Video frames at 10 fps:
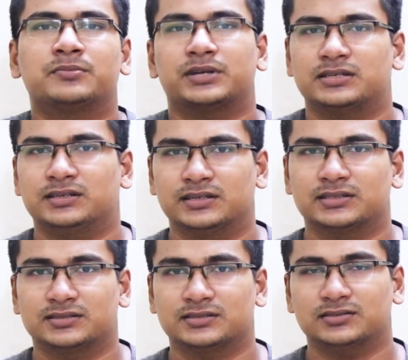সেম প্রাইস নিয়ে
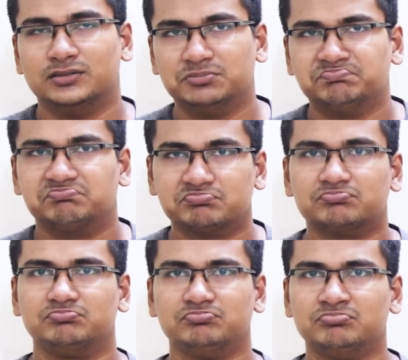আসতেছে সো
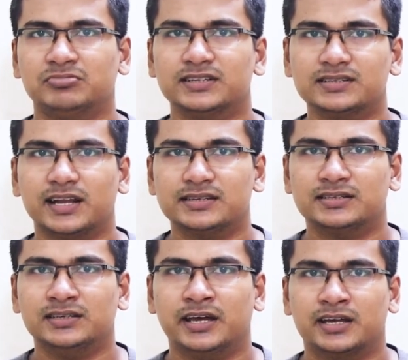দ্যাটস এ নাইস
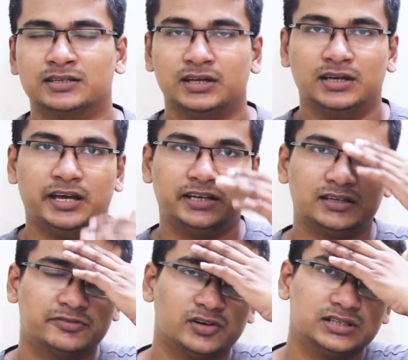থিং অ্যান্ড
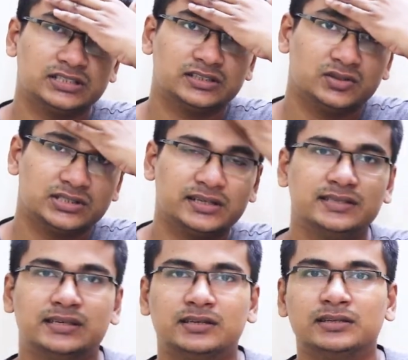এটার ফলে যেটা হয়েছে
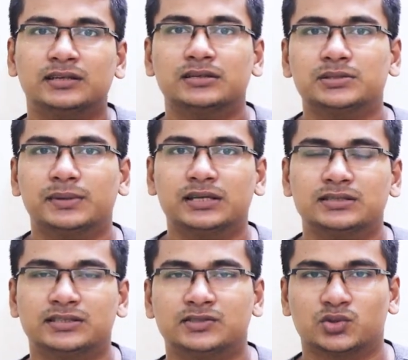রিসেন্টলি দেখলাম যে
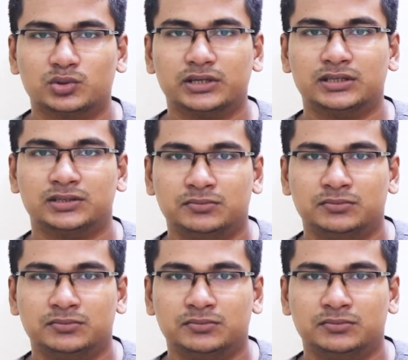বাংলাদেশের জোটেক